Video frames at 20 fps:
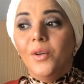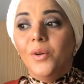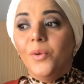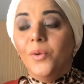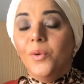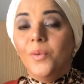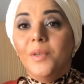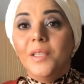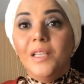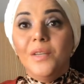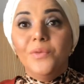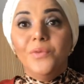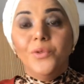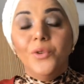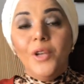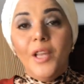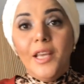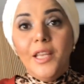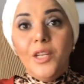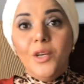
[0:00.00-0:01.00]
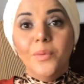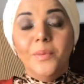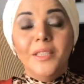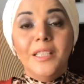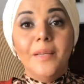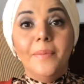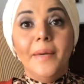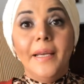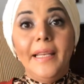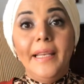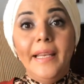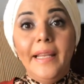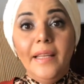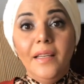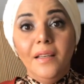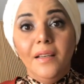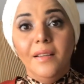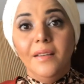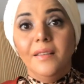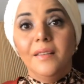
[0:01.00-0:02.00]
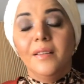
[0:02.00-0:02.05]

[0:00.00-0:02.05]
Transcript: ومدام فلانة ومدام علانة